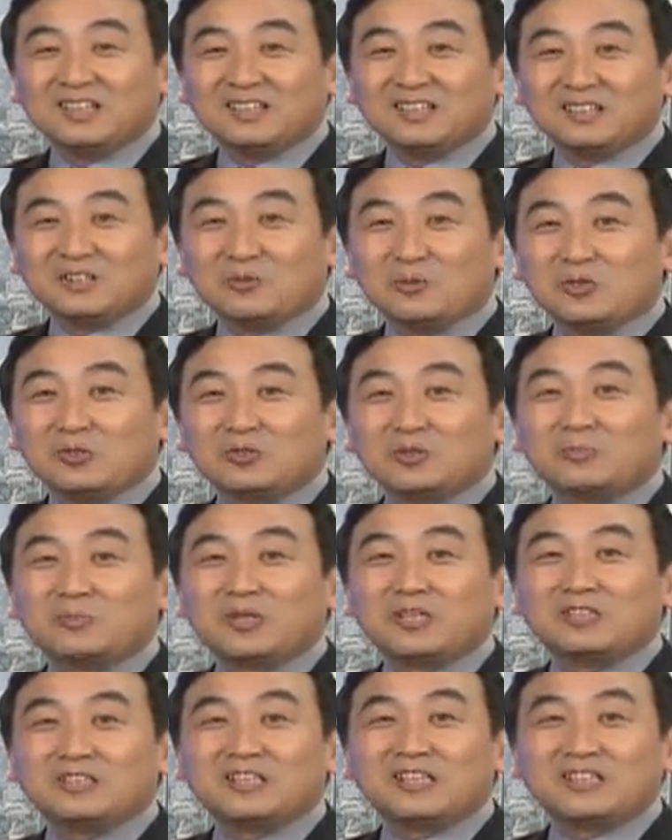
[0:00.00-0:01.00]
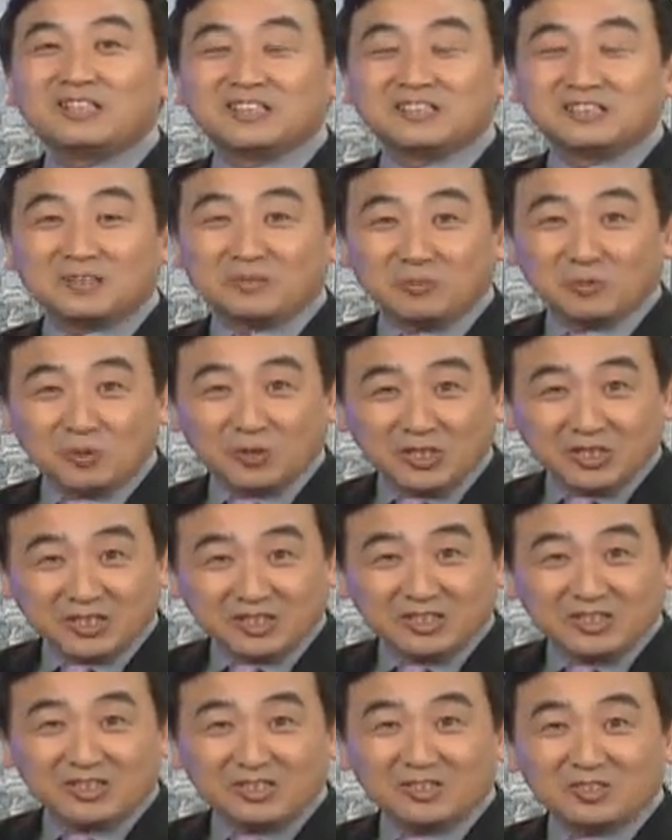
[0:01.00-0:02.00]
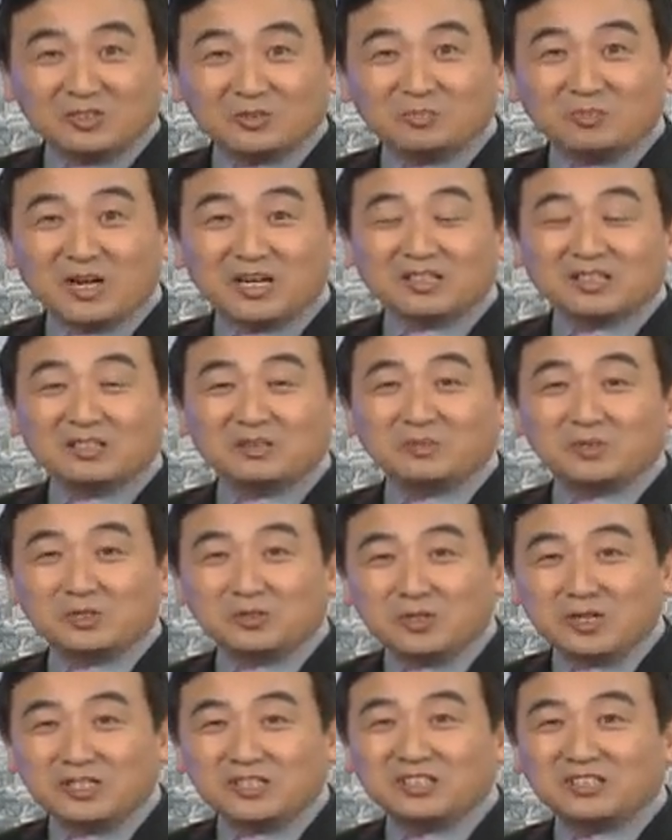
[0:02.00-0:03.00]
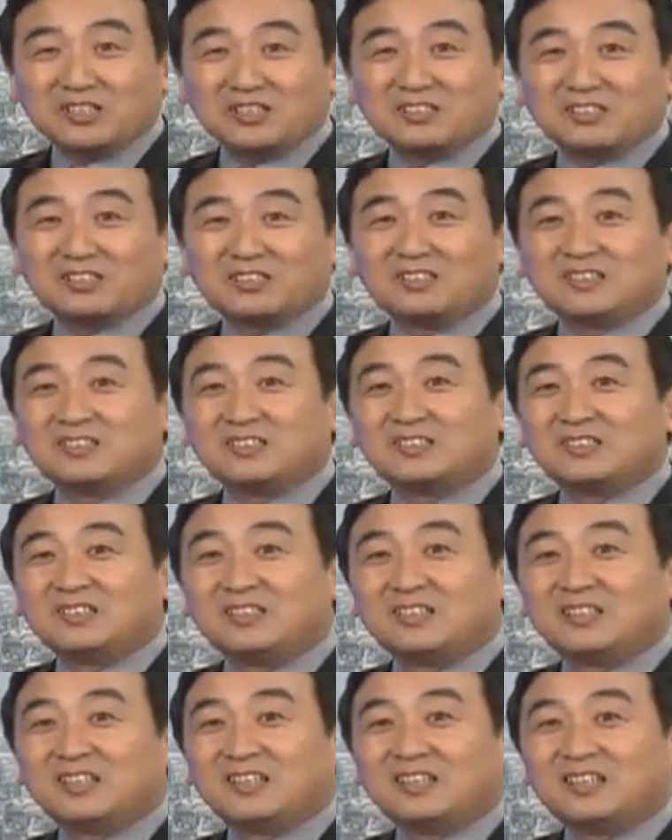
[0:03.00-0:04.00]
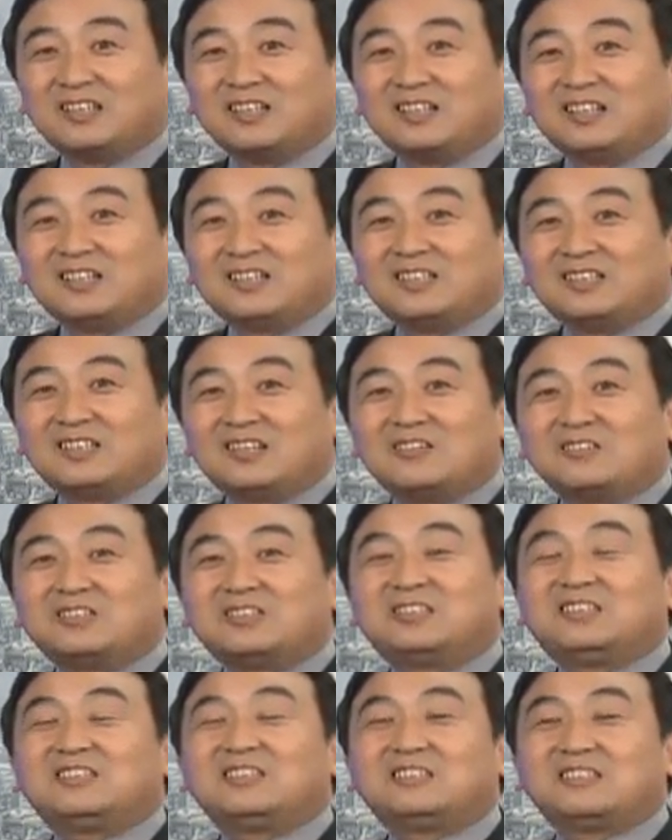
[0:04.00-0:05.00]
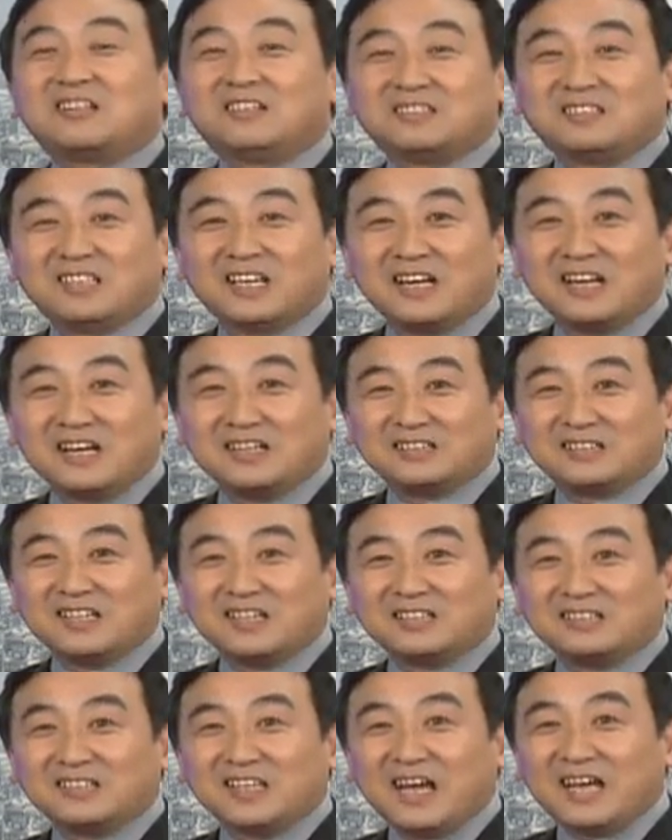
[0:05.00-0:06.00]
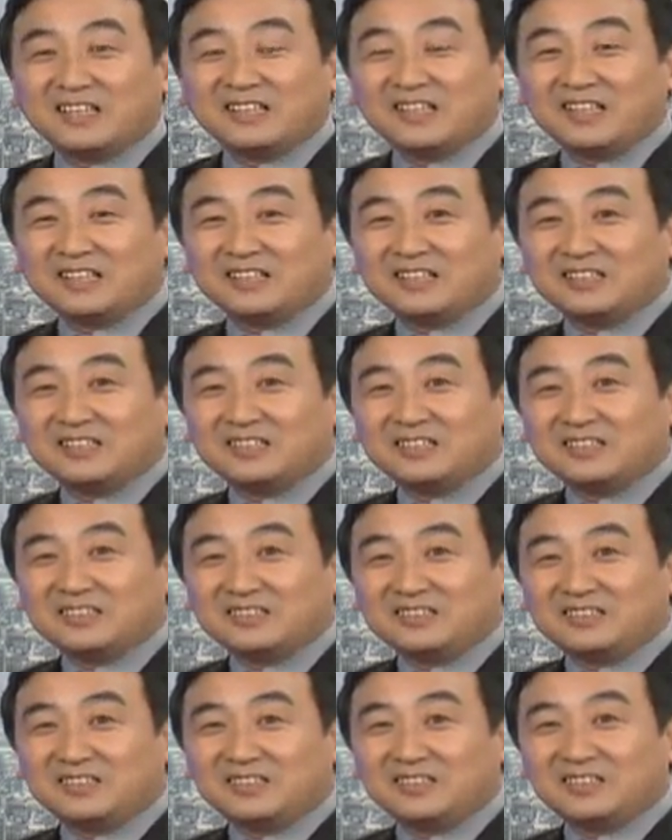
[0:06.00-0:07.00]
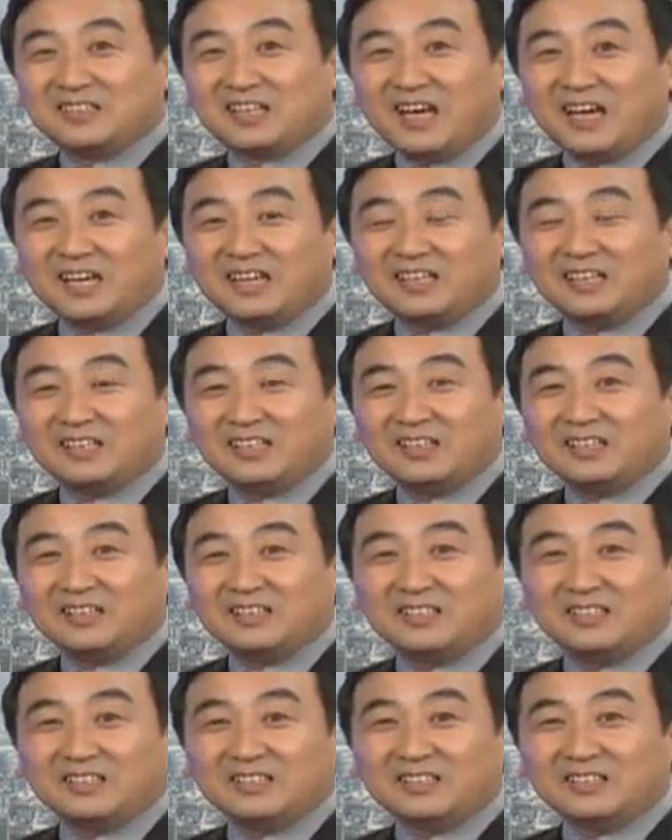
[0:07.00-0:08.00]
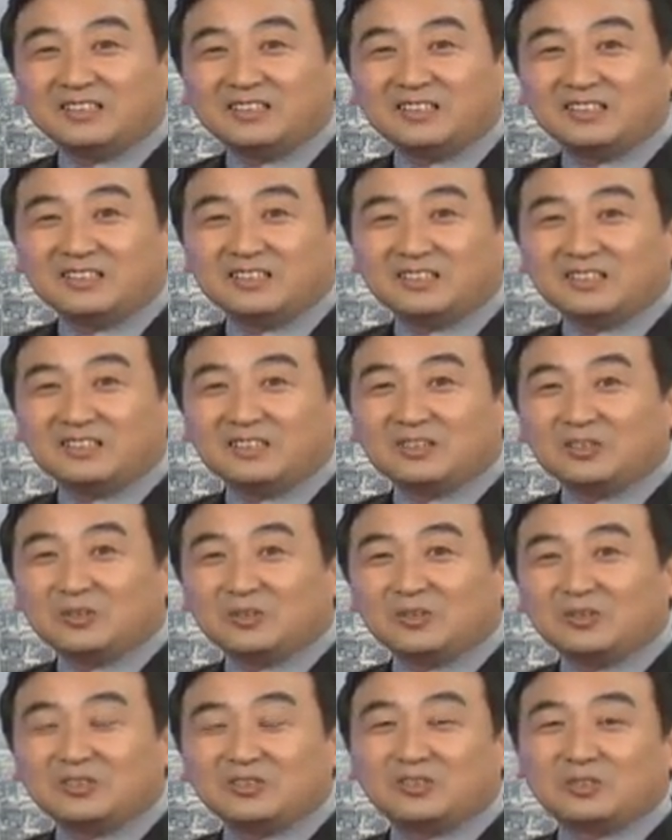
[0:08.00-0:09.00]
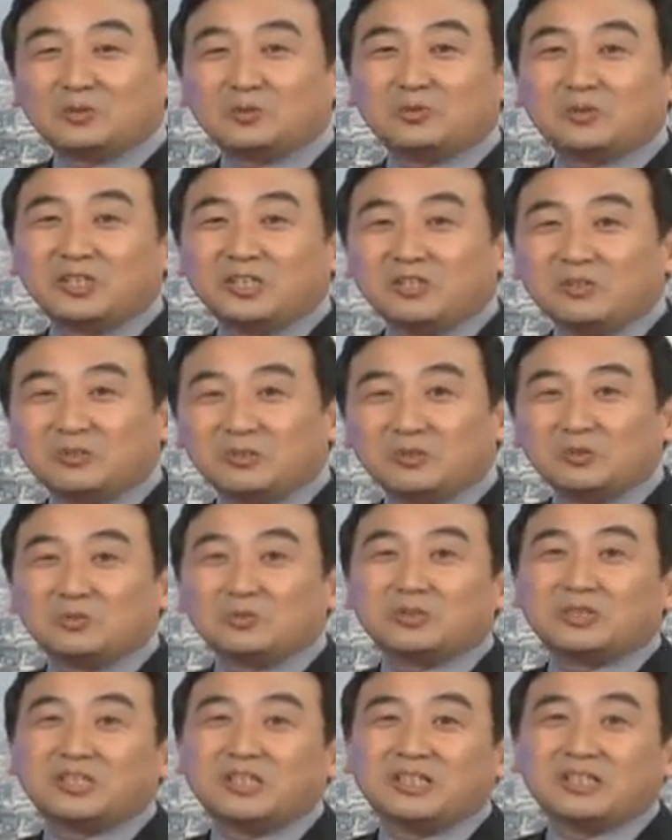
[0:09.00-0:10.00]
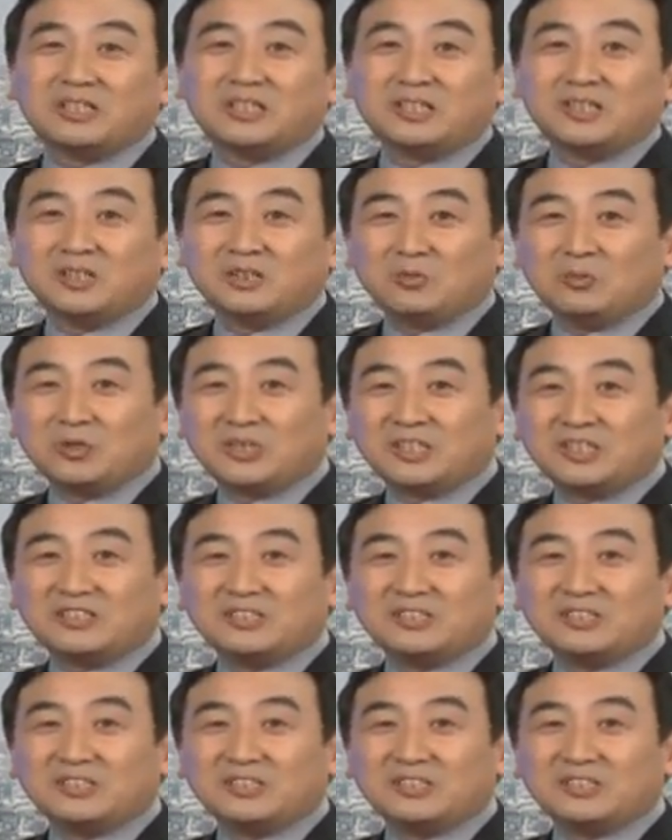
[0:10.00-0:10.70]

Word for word: 那我说平地上怎么会把胳膊摔折了呢？他说：“你知道前2天带那个人来，那子宫里有个东西，我给他